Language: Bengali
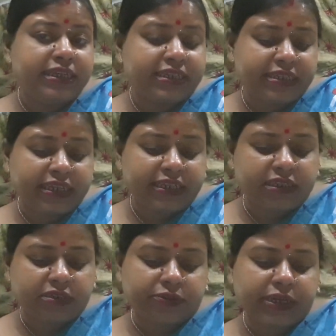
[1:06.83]
টিক টিক
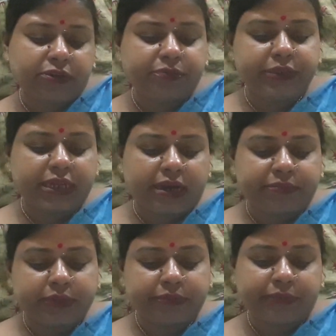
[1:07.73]
ঘরে অবিরাম